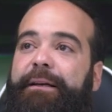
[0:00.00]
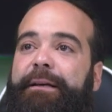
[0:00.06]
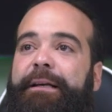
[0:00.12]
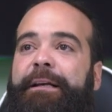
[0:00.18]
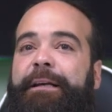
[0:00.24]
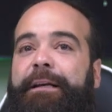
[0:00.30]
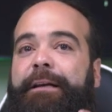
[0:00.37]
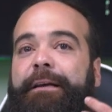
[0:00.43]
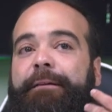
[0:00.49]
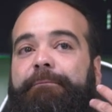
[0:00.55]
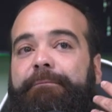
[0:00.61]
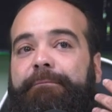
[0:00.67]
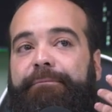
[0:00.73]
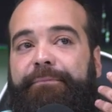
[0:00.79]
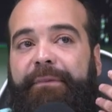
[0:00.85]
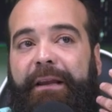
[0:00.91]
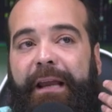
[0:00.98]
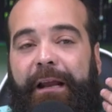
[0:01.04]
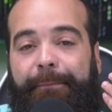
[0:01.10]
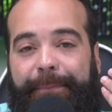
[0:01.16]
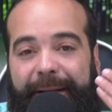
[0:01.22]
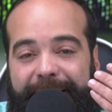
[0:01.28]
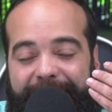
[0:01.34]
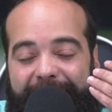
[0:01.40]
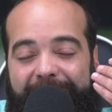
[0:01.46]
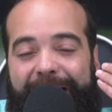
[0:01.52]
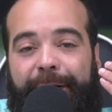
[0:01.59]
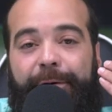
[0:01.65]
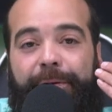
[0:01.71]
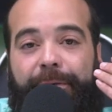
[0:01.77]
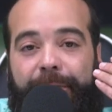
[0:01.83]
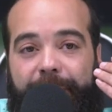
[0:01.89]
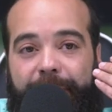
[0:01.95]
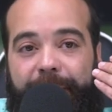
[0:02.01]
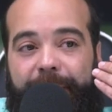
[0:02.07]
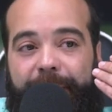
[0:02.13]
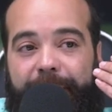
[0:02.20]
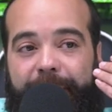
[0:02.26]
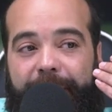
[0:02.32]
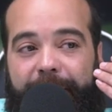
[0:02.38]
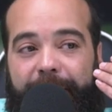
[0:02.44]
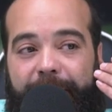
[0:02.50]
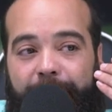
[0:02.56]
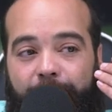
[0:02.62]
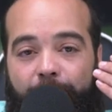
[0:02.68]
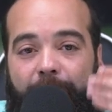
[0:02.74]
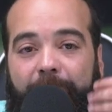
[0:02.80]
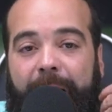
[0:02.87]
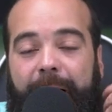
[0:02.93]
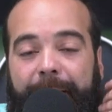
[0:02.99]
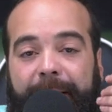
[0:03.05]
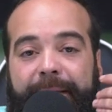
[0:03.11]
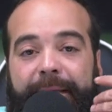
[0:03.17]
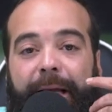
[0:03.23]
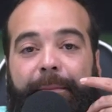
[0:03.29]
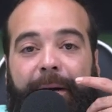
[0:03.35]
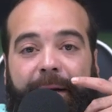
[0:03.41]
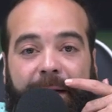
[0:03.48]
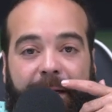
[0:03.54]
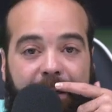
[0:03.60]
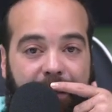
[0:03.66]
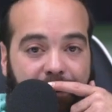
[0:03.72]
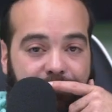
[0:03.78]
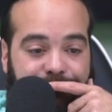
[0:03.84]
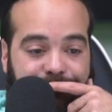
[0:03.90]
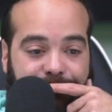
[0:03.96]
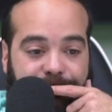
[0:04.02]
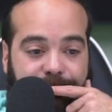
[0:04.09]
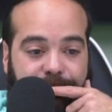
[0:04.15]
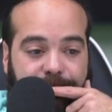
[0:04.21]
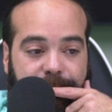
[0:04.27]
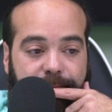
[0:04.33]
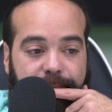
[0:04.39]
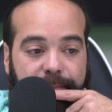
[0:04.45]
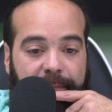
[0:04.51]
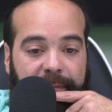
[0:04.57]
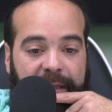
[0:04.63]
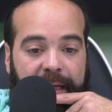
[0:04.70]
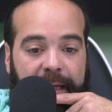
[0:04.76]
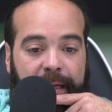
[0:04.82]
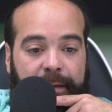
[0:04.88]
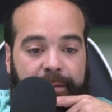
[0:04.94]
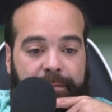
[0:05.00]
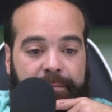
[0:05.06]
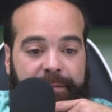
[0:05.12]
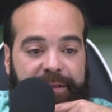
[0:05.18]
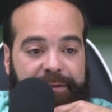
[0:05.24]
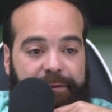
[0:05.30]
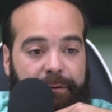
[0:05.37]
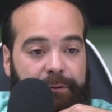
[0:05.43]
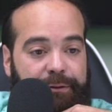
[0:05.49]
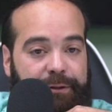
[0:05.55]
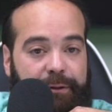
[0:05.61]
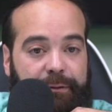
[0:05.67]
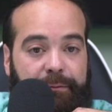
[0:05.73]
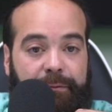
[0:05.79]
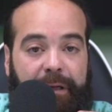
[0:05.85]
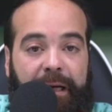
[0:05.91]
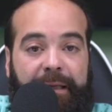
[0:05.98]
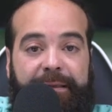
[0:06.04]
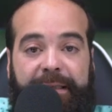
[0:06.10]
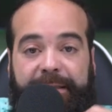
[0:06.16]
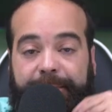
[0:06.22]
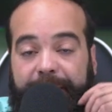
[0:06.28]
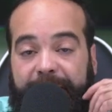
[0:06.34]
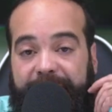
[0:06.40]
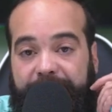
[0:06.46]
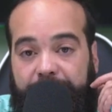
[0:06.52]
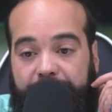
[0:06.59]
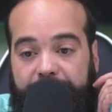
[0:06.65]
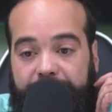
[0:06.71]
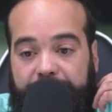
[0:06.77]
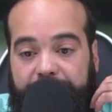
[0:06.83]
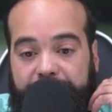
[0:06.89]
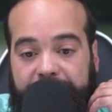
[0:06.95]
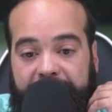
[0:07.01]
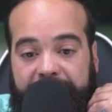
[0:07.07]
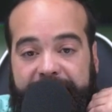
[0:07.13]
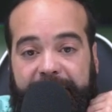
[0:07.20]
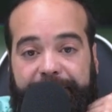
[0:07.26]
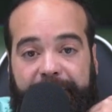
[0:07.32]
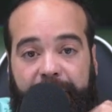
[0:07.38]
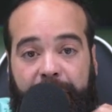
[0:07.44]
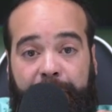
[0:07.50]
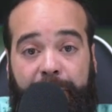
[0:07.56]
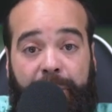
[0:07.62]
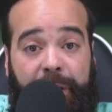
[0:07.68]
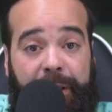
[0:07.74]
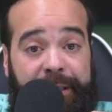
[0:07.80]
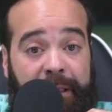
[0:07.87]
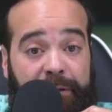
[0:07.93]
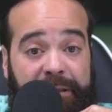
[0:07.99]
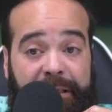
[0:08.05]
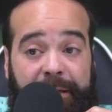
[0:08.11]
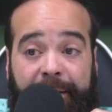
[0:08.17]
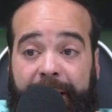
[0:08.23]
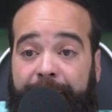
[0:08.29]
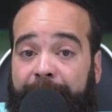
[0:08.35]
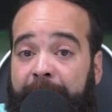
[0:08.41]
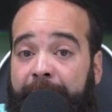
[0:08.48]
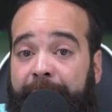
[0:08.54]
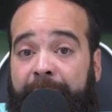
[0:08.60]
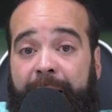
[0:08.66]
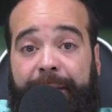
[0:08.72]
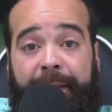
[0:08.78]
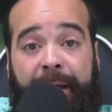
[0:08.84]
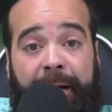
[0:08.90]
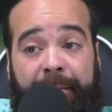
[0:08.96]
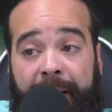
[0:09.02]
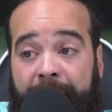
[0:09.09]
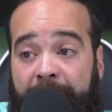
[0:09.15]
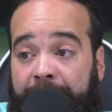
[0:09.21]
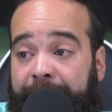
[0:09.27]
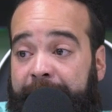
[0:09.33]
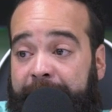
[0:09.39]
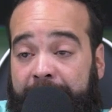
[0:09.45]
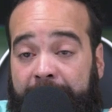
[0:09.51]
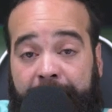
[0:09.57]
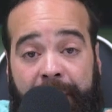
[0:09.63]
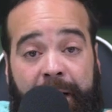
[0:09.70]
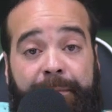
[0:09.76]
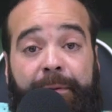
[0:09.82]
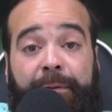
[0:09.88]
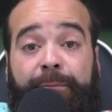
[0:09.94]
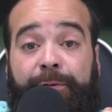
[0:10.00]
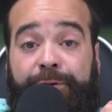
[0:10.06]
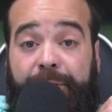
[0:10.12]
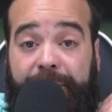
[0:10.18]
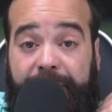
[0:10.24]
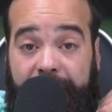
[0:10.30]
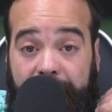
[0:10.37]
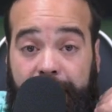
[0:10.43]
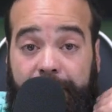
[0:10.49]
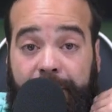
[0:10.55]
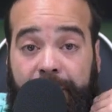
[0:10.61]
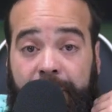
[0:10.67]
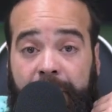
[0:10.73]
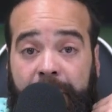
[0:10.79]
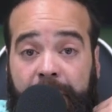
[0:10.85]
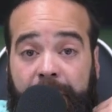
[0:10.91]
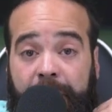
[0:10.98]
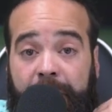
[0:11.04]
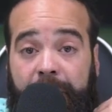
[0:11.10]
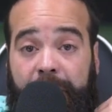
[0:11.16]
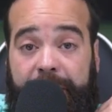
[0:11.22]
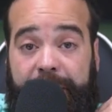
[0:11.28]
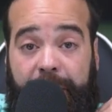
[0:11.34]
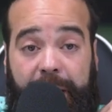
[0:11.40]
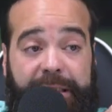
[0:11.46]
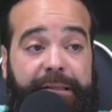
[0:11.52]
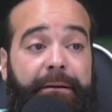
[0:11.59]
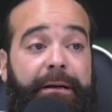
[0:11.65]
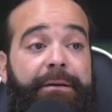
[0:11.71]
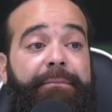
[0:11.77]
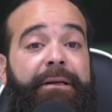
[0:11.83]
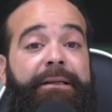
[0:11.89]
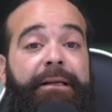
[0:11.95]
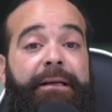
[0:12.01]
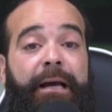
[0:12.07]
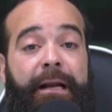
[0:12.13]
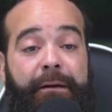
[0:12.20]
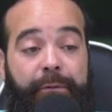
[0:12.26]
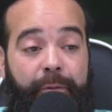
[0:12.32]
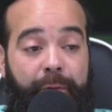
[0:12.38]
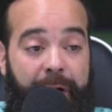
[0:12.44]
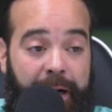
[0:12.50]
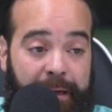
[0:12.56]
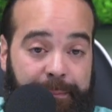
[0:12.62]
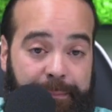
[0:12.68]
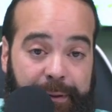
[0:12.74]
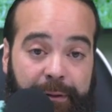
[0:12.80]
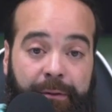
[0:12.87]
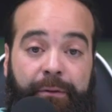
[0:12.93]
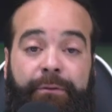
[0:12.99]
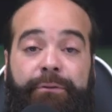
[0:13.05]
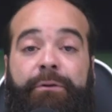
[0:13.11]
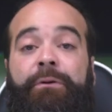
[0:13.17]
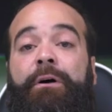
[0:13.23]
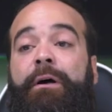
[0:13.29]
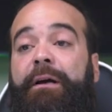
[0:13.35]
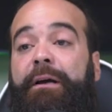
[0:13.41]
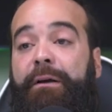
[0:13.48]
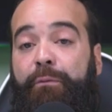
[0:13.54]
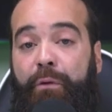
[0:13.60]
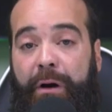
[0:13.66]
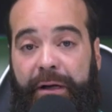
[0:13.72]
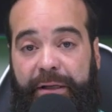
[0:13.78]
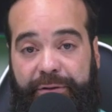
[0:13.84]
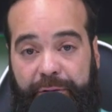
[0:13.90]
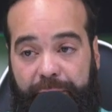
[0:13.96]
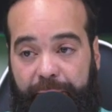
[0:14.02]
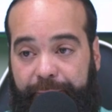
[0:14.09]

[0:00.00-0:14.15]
Y que el Pentágono lo haga de esta manera, en un disclosure nunca antes visto de este fenómeno que ya usted sabe que va a, hablar, va a dar de querer hablar por mucho tiempo. Y ahora se van a investigar cuáles pilotos, cuáles son los